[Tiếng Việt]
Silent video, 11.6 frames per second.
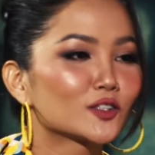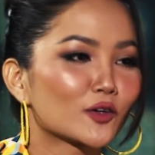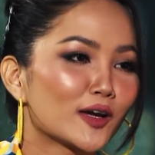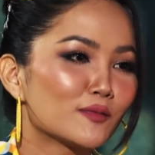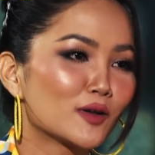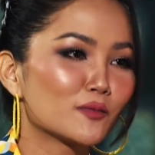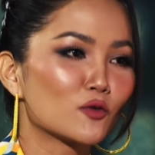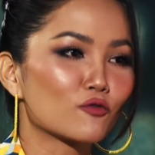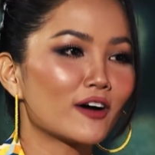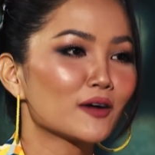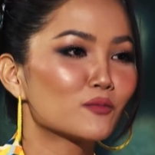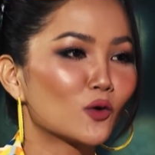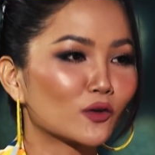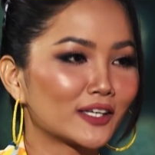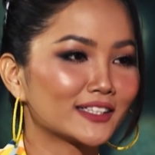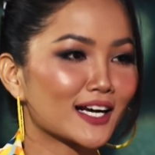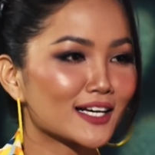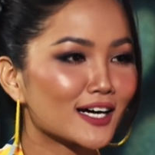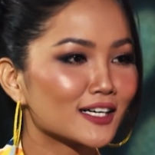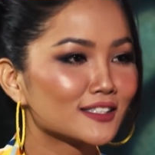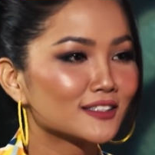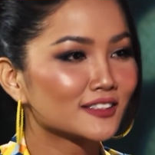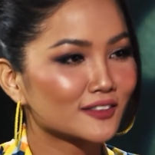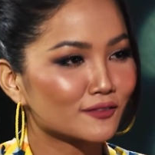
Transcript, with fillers: xong em lại một phát một lại tăng cân